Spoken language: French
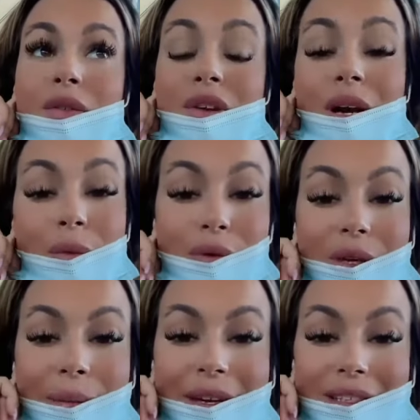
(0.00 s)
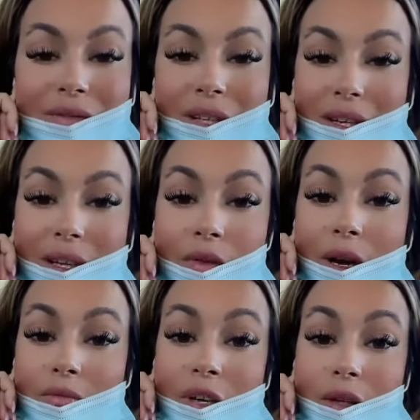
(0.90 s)
Voilà, mais en tout cas, merci. Vous avez été
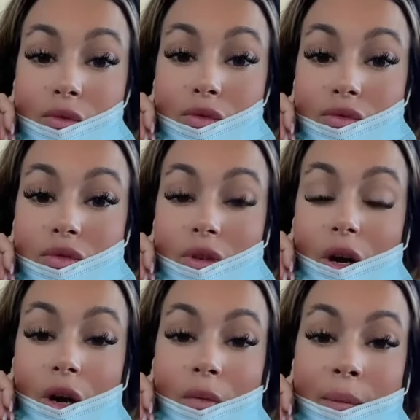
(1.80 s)
adorables. Vous m'avez tous euh,